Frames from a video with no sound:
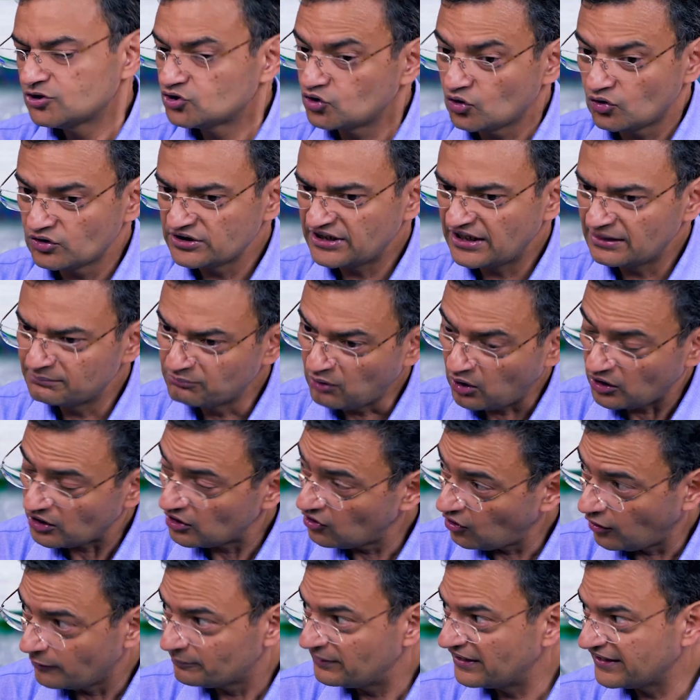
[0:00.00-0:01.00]
तो ये
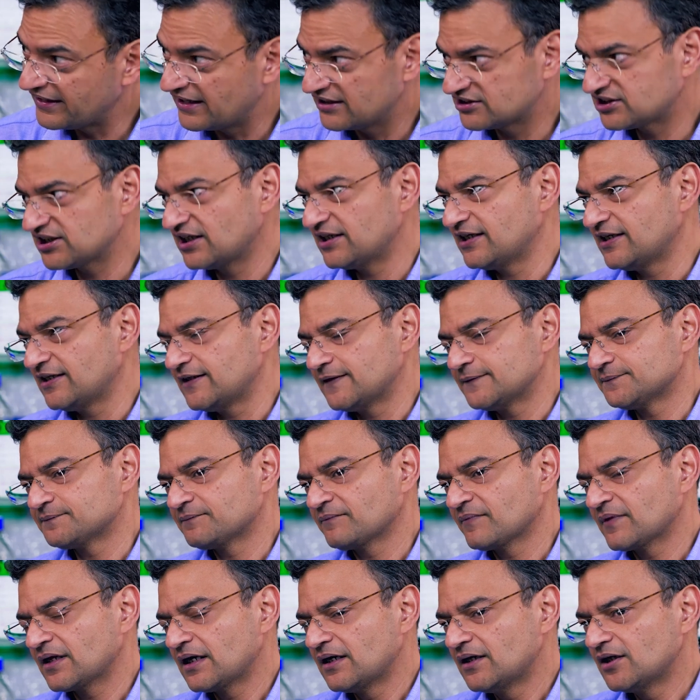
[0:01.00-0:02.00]
मॉरल ऑब्लिगेशन है
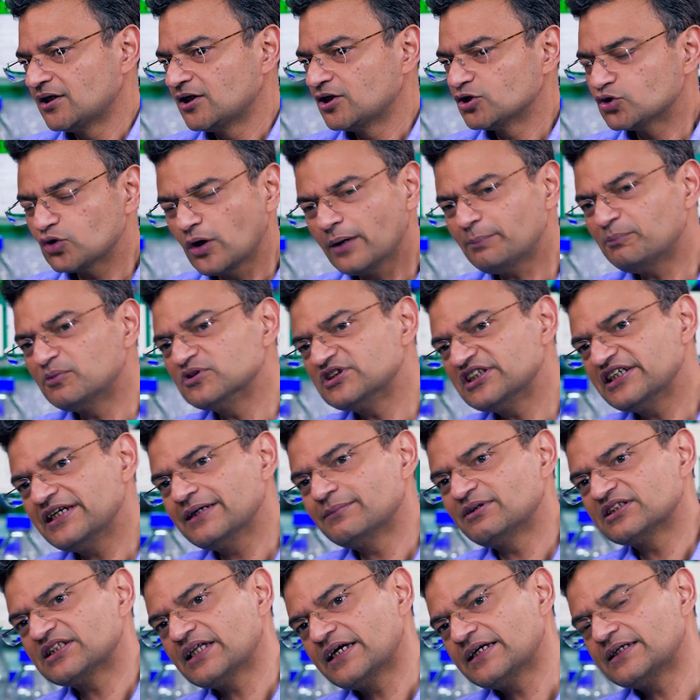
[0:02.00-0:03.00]
हम्म। तो आप मुझे
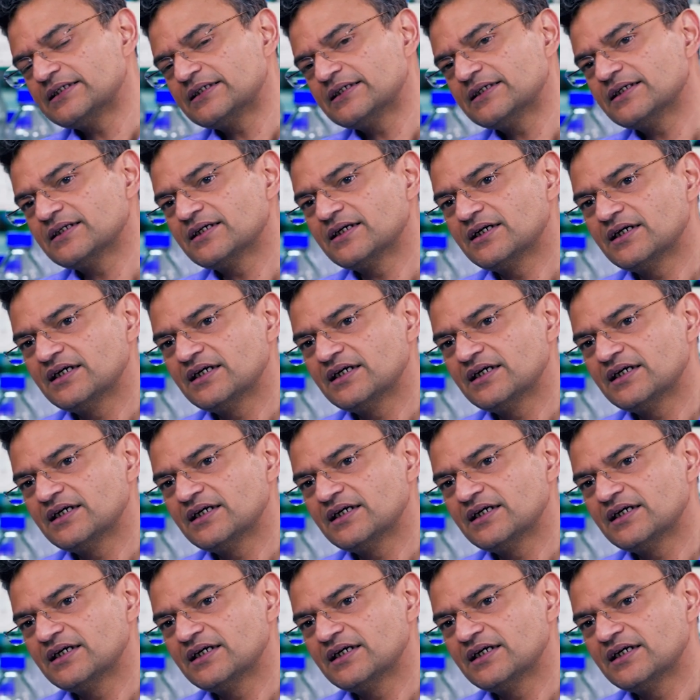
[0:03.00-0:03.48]
ये बताइए